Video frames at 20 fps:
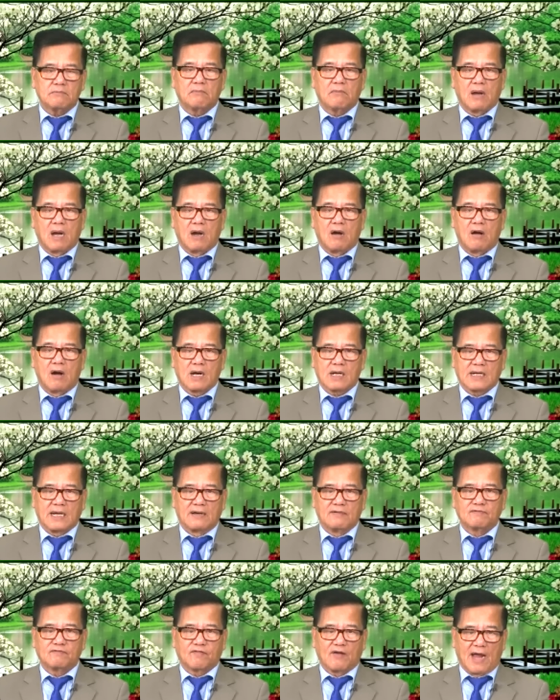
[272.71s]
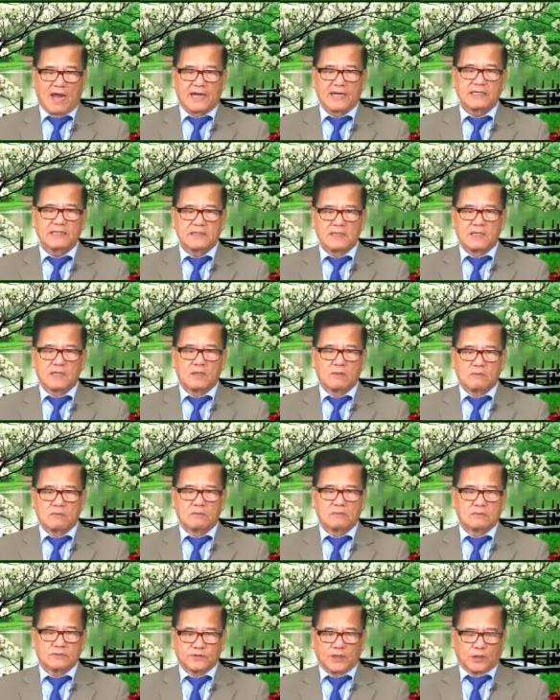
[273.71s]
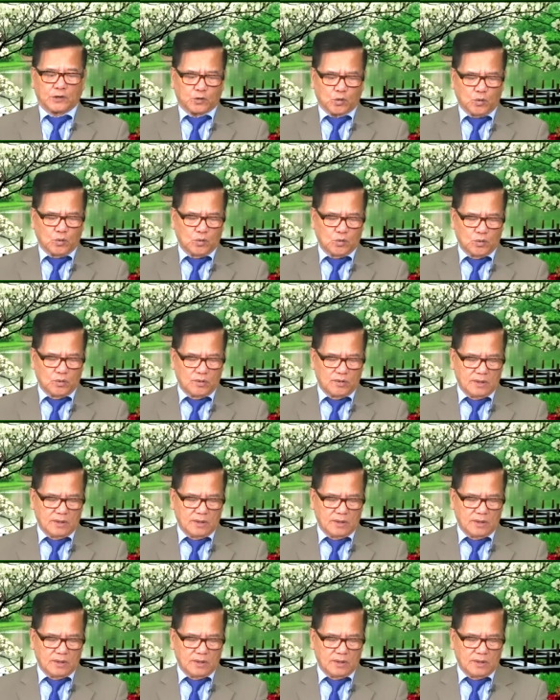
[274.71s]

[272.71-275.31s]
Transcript: mà họ cần phải tịch thu,